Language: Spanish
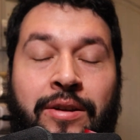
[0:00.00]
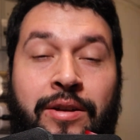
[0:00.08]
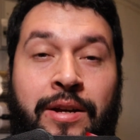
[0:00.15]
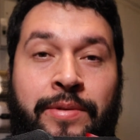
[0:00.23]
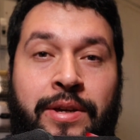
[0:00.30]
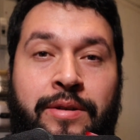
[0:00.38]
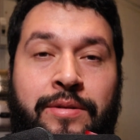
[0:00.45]

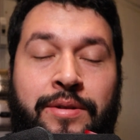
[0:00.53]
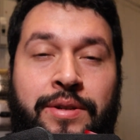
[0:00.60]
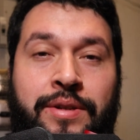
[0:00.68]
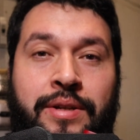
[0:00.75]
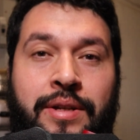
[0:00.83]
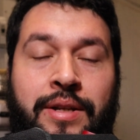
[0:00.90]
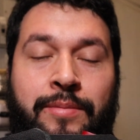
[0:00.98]
Hola
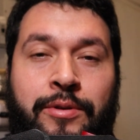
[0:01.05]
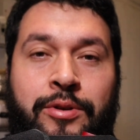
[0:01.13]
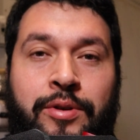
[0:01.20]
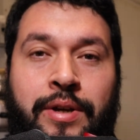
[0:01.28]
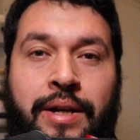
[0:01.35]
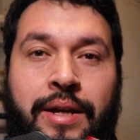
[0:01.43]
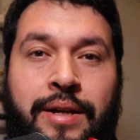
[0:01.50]
amigos, les
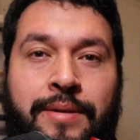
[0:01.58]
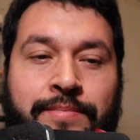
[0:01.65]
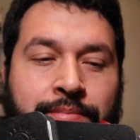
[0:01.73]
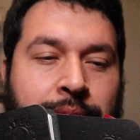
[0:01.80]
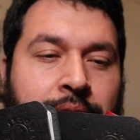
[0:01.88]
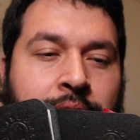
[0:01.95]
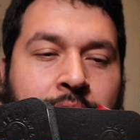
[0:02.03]
muestro acá
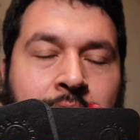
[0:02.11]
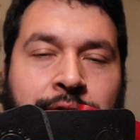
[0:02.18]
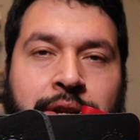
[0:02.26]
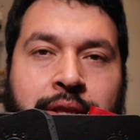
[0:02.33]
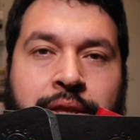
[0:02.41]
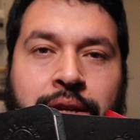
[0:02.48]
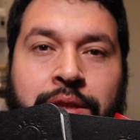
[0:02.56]
tres
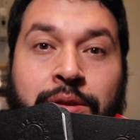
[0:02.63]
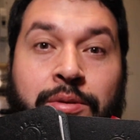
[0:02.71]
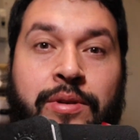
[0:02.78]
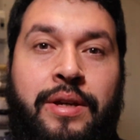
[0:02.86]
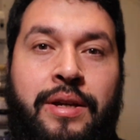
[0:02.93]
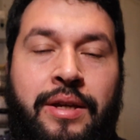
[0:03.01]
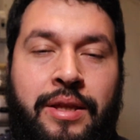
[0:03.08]
libretas
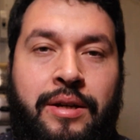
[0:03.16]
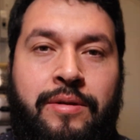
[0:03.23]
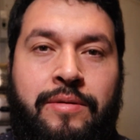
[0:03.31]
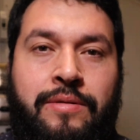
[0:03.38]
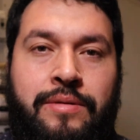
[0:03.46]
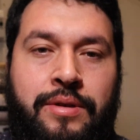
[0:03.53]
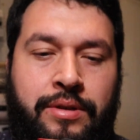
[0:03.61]
tiuque que
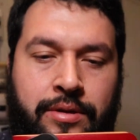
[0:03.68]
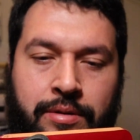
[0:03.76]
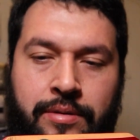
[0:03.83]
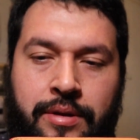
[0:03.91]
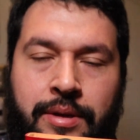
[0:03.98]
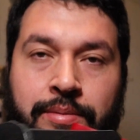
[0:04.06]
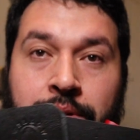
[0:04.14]
tengo en
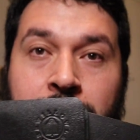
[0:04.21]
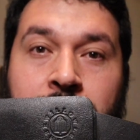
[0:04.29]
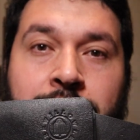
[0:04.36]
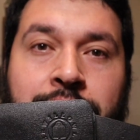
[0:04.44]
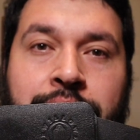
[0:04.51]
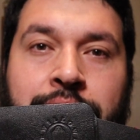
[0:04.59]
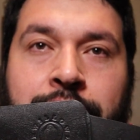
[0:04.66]
stock
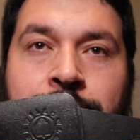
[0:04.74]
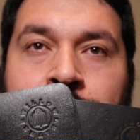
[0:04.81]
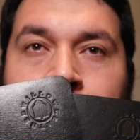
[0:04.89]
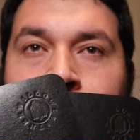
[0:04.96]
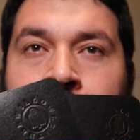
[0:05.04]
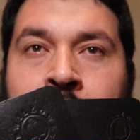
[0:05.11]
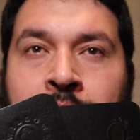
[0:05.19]
disponibles.
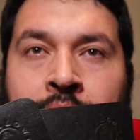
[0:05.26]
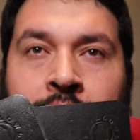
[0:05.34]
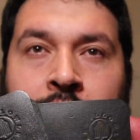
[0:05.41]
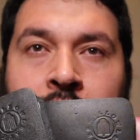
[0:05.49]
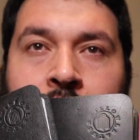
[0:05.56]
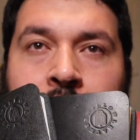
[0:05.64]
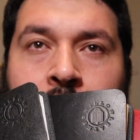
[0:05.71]

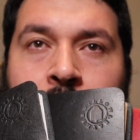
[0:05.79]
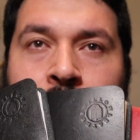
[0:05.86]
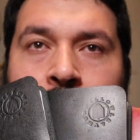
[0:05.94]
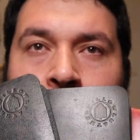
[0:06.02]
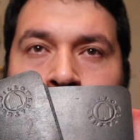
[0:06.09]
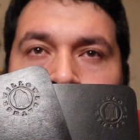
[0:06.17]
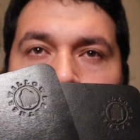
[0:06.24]
Estas dos
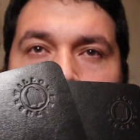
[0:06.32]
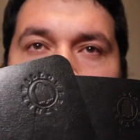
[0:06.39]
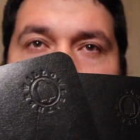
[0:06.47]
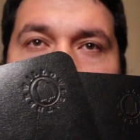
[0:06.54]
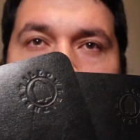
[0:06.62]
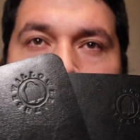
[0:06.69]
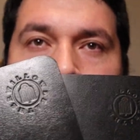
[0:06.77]
son
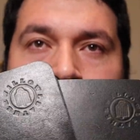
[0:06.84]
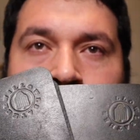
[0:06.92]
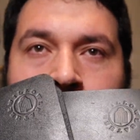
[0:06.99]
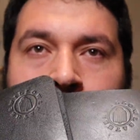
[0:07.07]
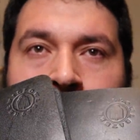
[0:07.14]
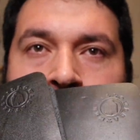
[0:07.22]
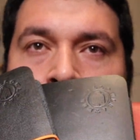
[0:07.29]
soleta
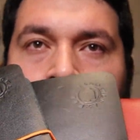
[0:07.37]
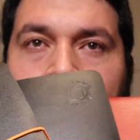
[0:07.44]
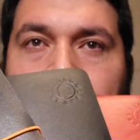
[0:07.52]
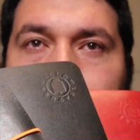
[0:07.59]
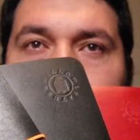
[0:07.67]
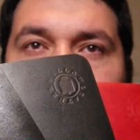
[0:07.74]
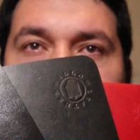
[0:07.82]
negra
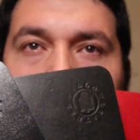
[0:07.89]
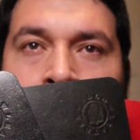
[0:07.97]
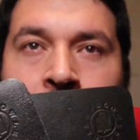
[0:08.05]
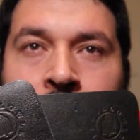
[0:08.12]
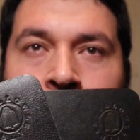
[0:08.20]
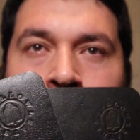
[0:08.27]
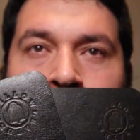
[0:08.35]

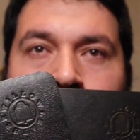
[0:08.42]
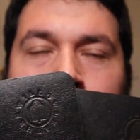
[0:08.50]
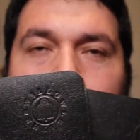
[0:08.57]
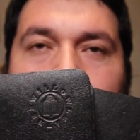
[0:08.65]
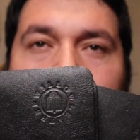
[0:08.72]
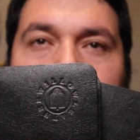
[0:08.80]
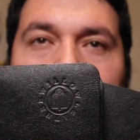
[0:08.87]

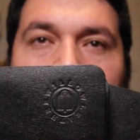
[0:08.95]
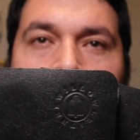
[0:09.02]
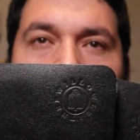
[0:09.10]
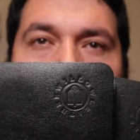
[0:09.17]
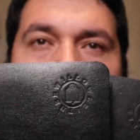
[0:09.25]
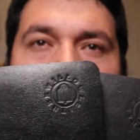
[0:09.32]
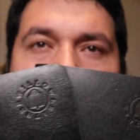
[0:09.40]
con
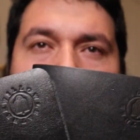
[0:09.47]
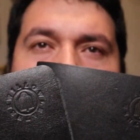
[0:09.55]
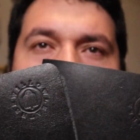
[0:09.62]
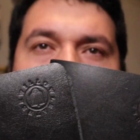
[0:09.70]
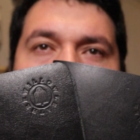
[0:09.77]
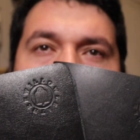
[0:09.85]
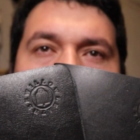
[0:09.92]
lastiquito
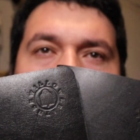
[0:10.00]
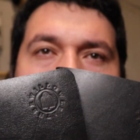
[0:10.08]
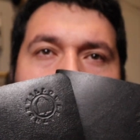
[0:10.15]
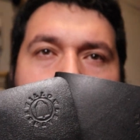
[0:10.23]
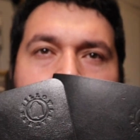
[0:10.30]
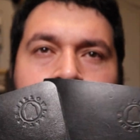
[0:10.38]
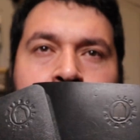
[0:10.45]

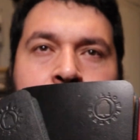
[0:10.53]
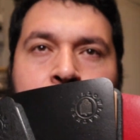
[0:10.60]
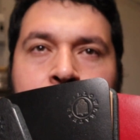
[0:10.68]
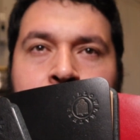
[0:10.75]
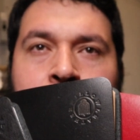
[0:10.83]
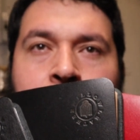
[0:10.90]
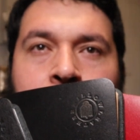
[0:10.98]
naranjo,
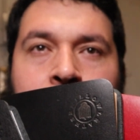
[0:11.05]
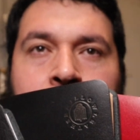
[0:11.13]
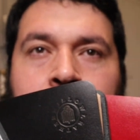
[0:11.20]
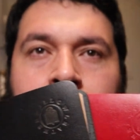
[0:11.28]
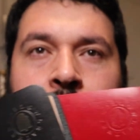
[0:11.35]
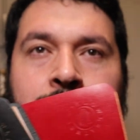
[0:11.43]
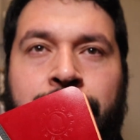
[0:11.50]

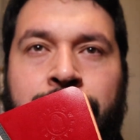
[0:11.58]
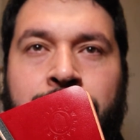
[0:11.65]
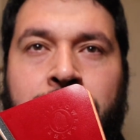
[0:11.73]
violeta